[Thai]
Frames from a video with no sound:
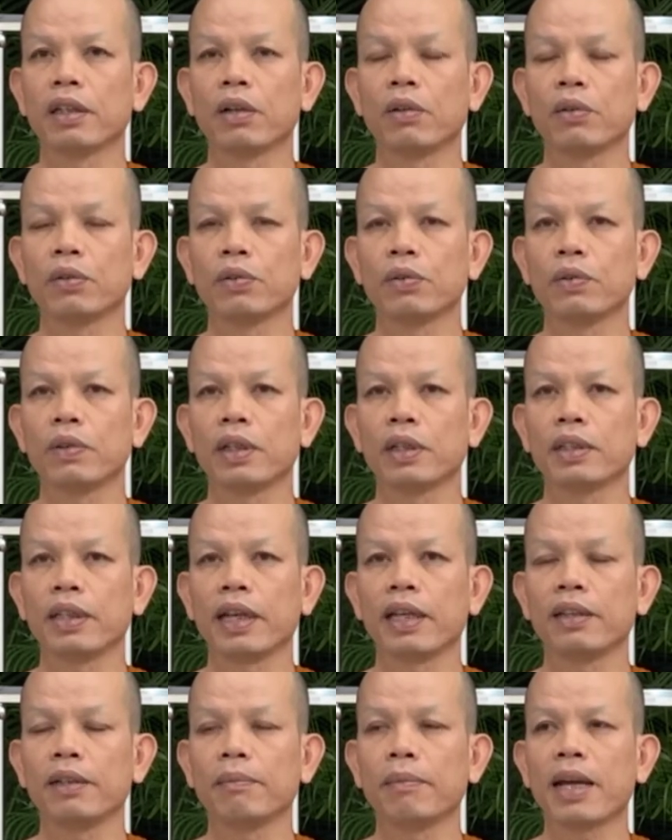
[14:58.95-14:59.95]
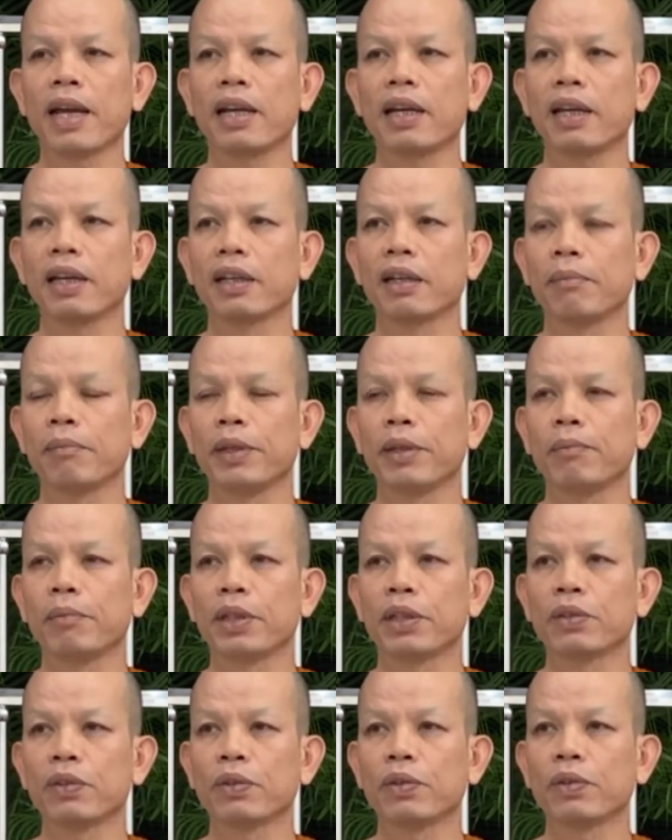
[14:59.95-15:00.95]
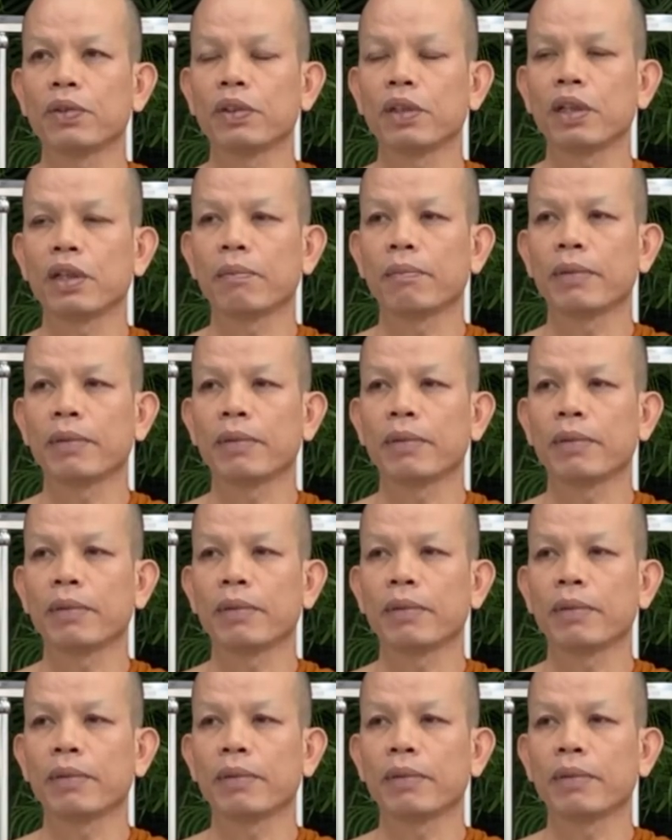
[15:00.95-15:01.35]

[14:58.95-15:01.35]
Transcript: เขาสู้กับแสนิพพานได้ก็เป็นพระสงฆ์